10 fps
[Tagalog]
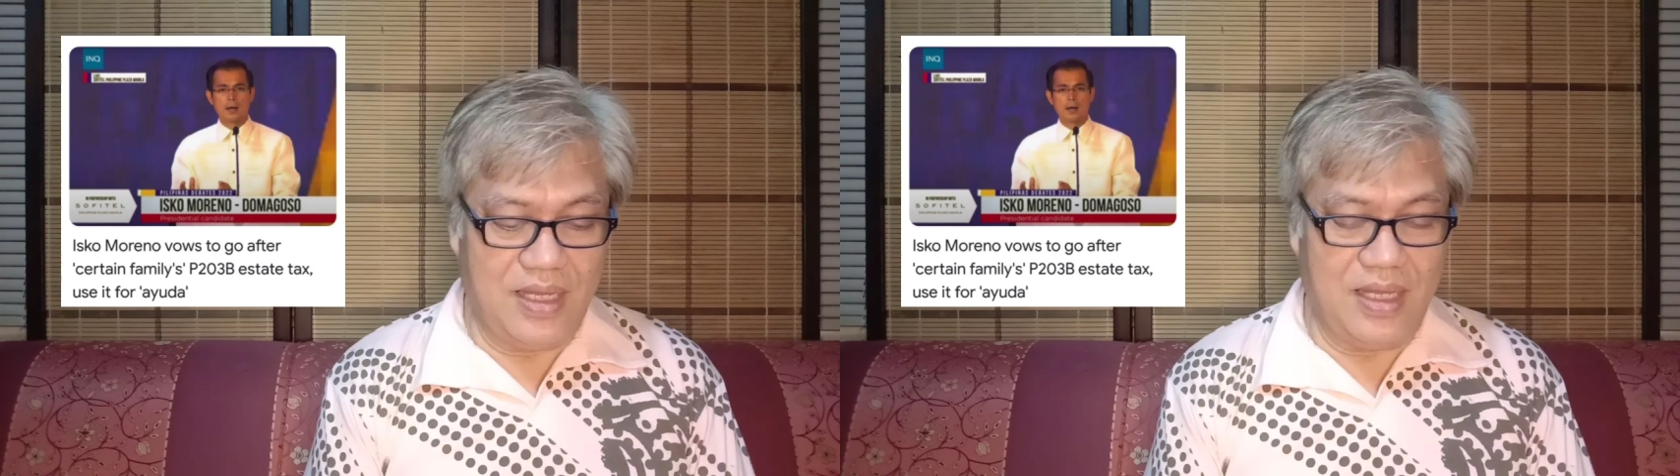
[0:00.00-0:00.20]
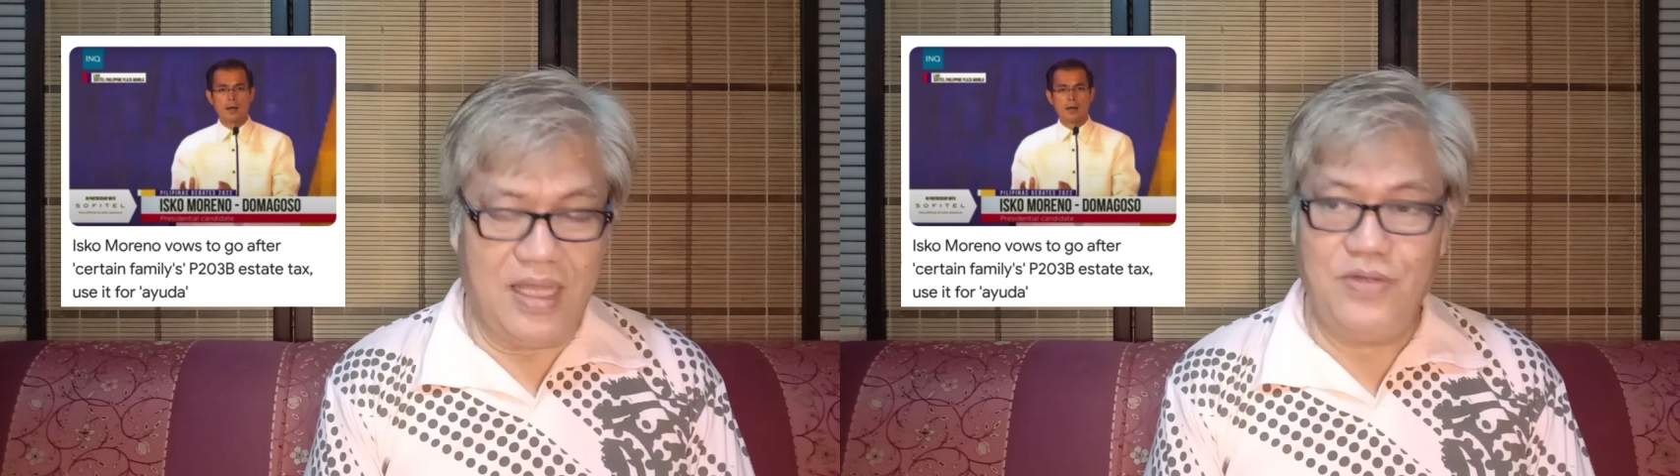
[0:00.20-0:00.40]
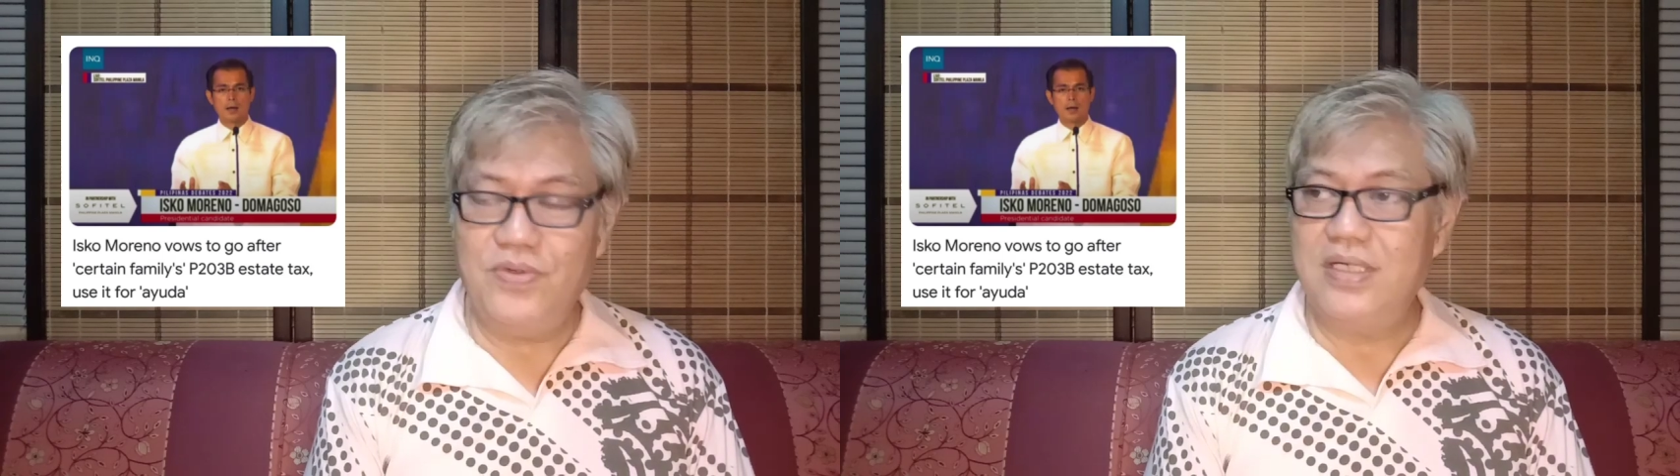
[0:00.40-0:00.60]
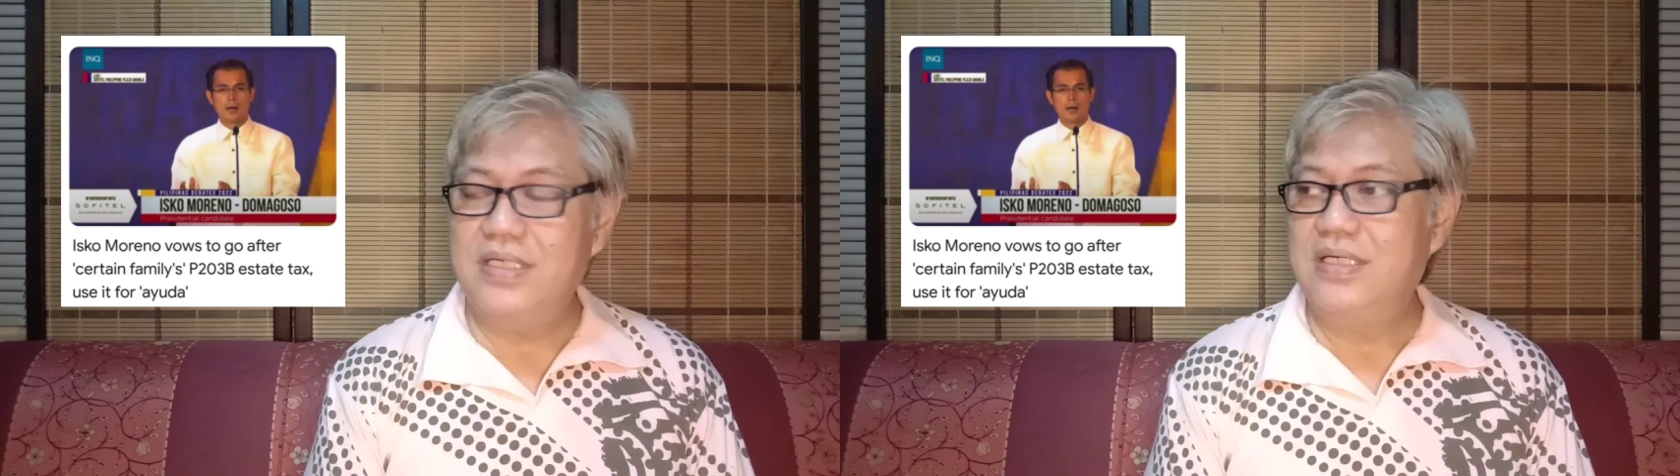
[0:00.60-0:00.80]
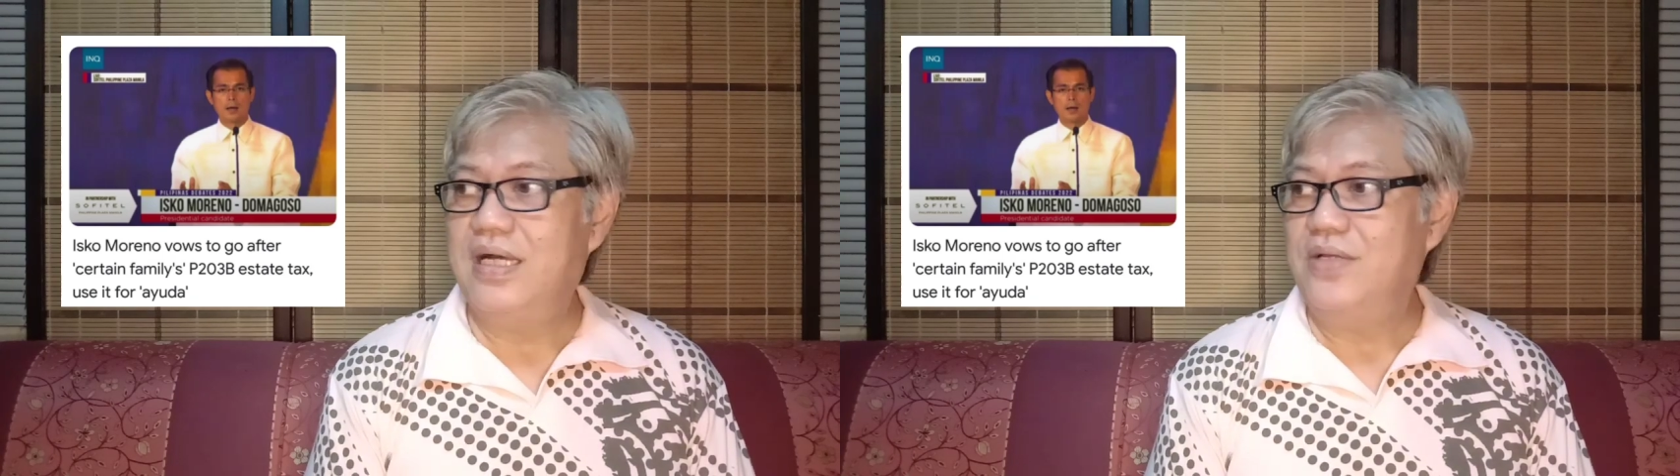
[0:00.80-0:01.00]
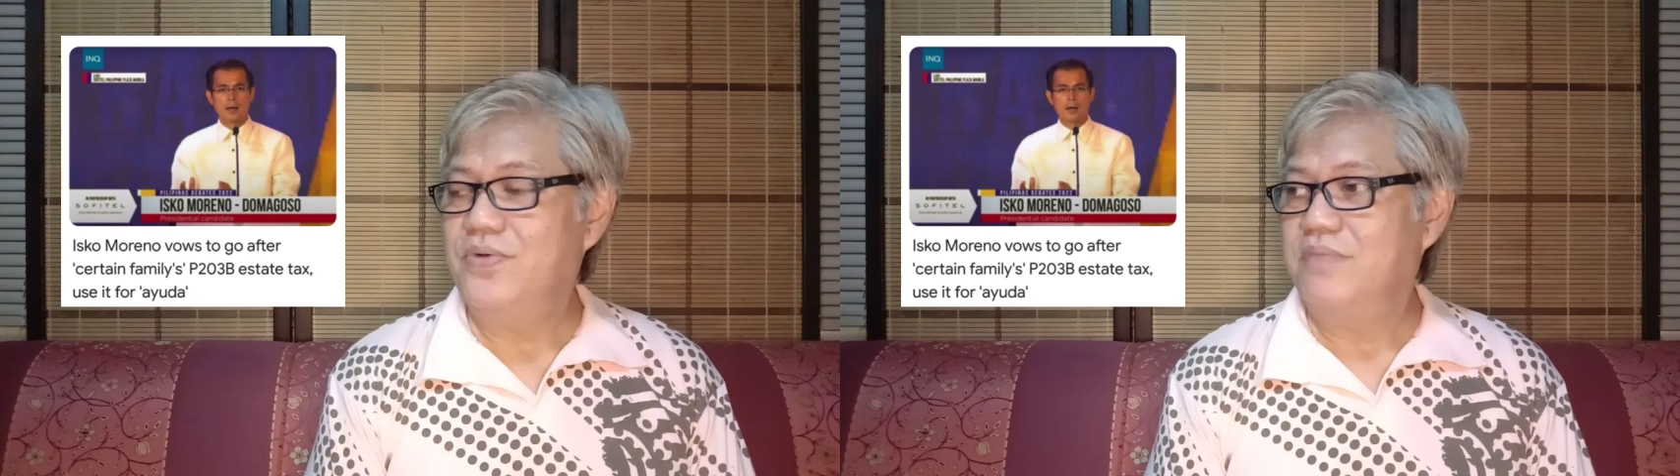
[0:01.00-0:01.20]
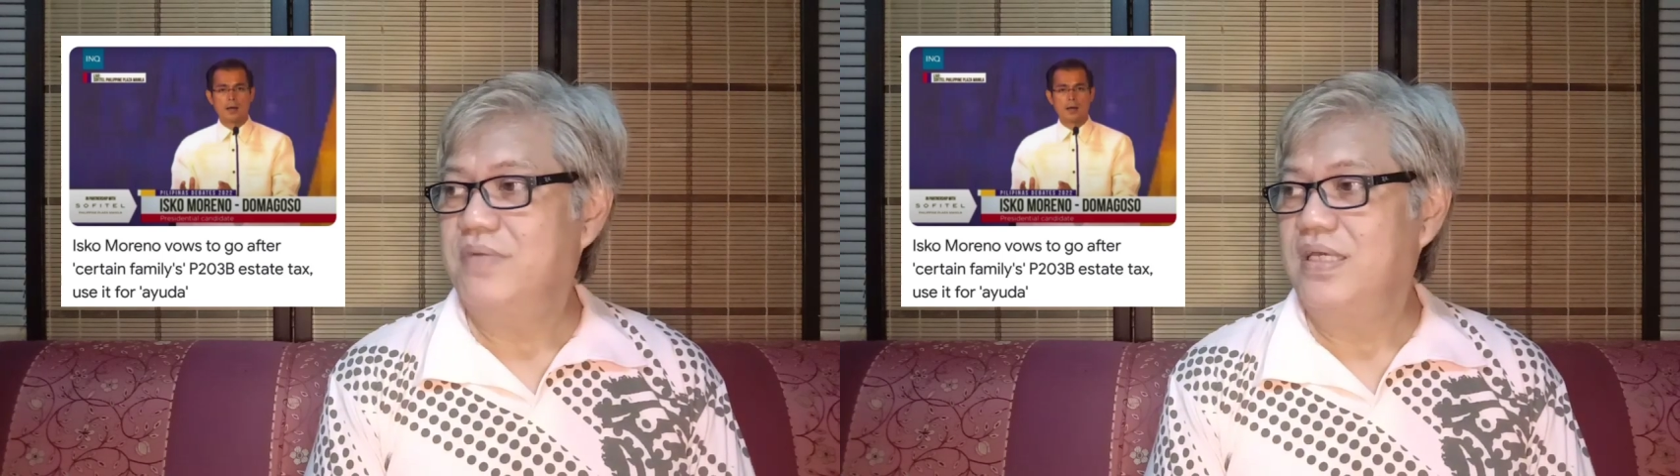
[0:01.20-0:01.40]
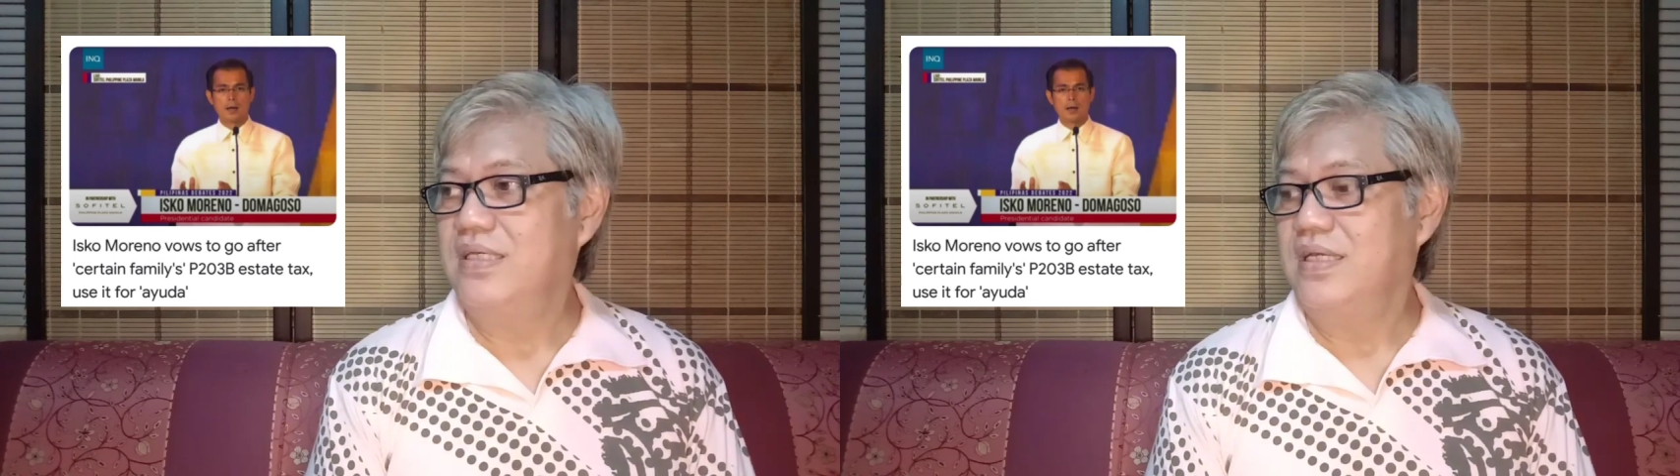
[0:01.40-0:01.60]
ano ang ano ang
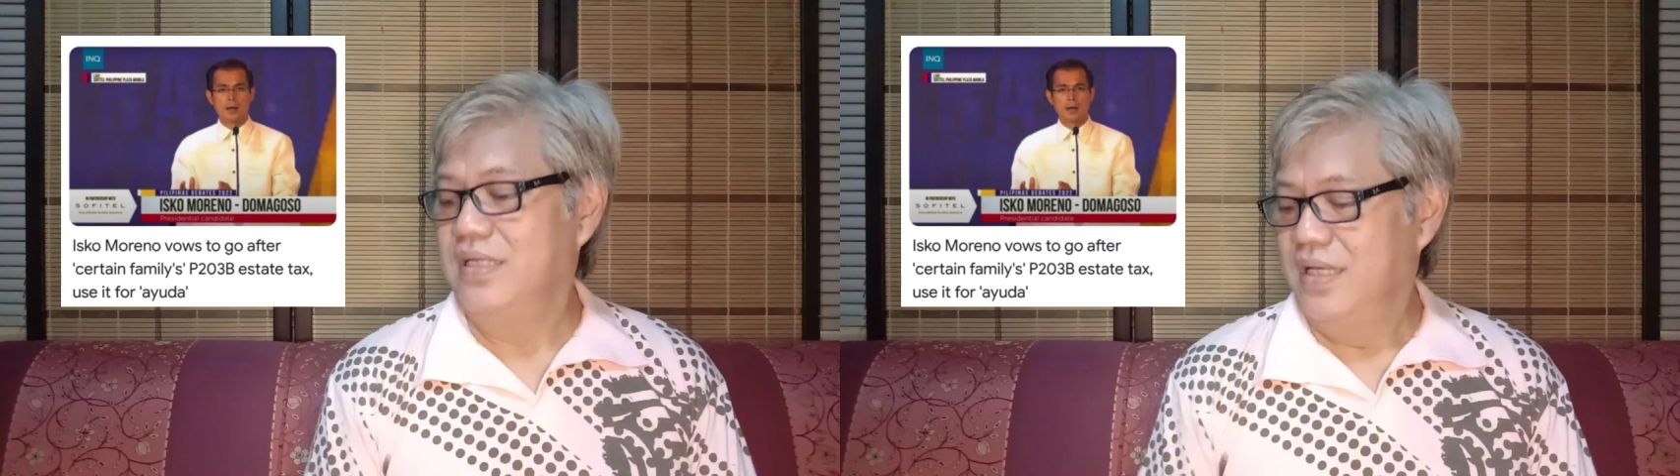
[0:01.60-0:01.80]
magiging